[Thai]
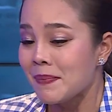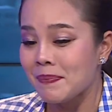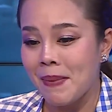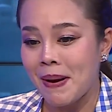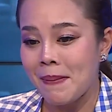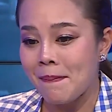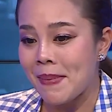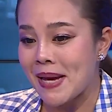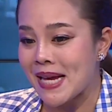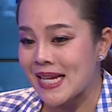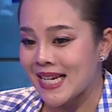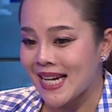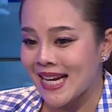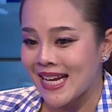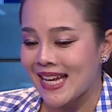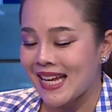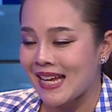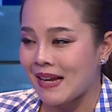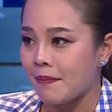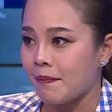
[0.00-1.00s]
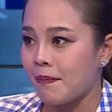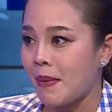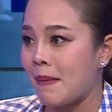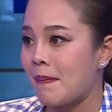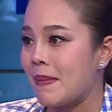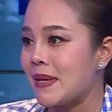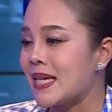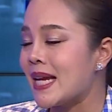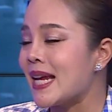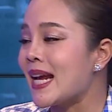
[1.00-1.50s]
มันไม่ใช่มัน
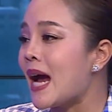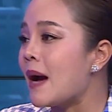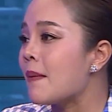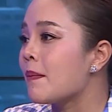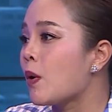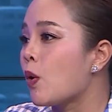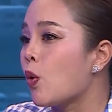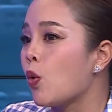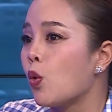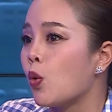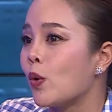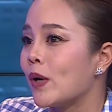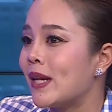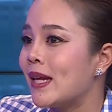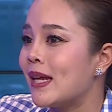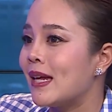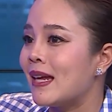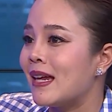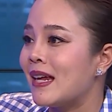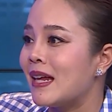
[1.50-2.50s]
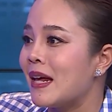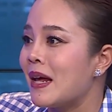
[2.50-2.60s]
ไม่ใช่คำขู่ที่